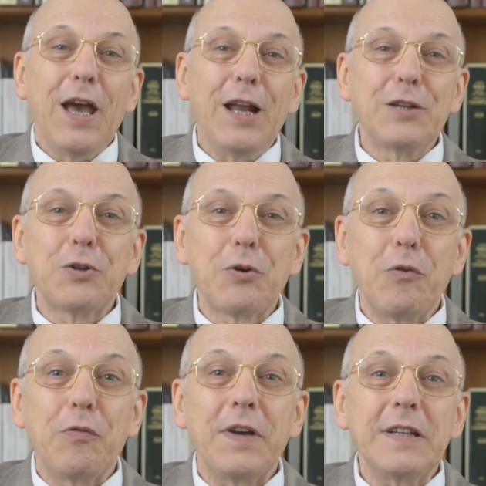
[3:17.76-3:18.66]
Elle se
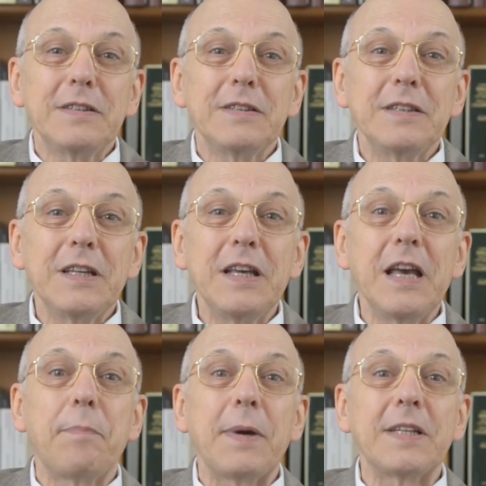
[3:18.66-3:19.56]
confesse, et
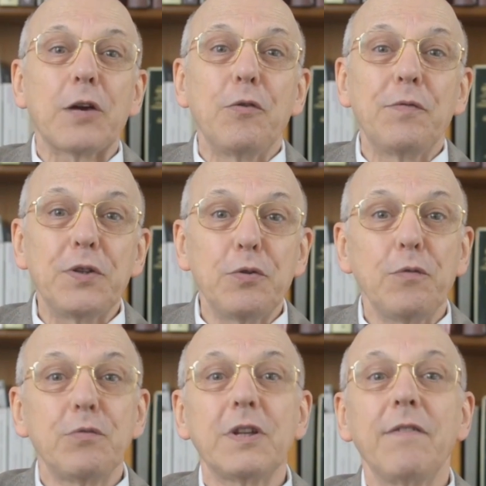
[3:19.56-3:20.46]
après sa
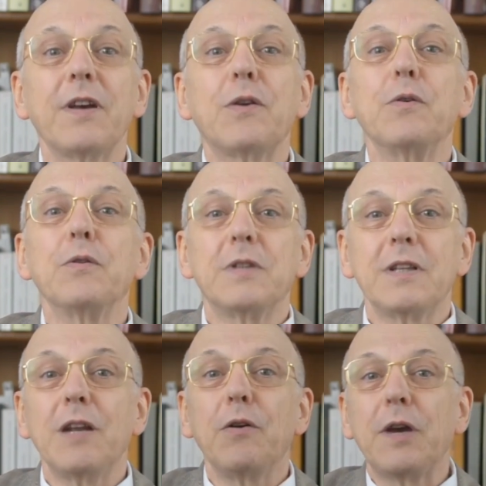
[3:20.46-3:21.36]
confession, vous savez que
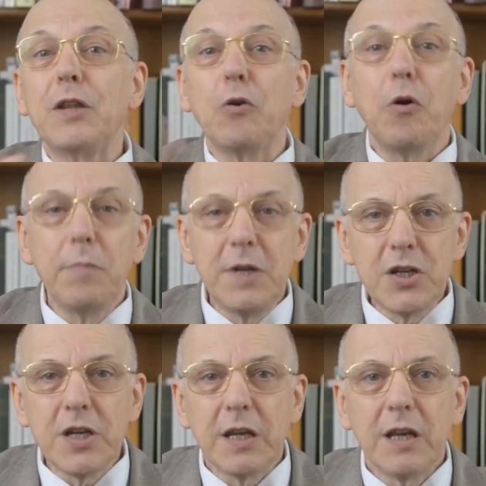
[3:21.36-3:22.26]
c'était le rite
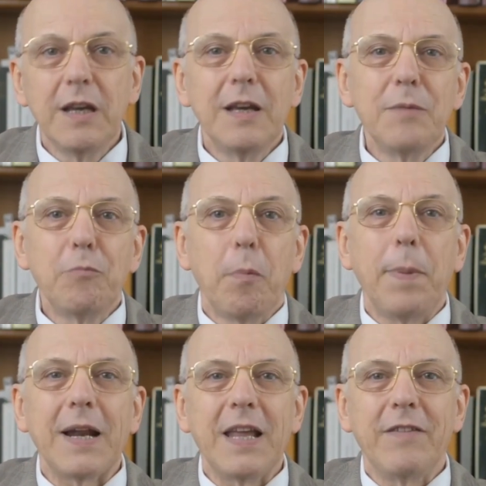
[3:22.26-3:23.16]
obligé pour
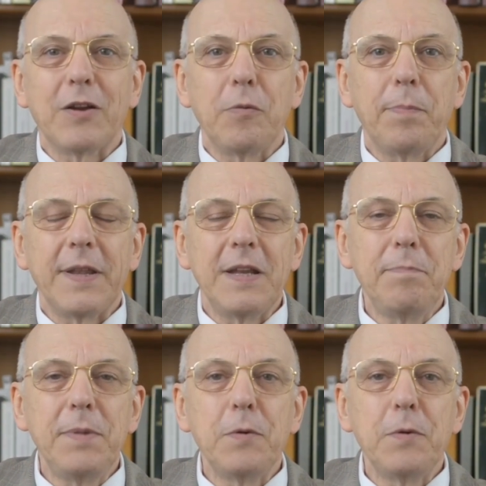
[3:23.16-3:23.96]
parler avec le pas des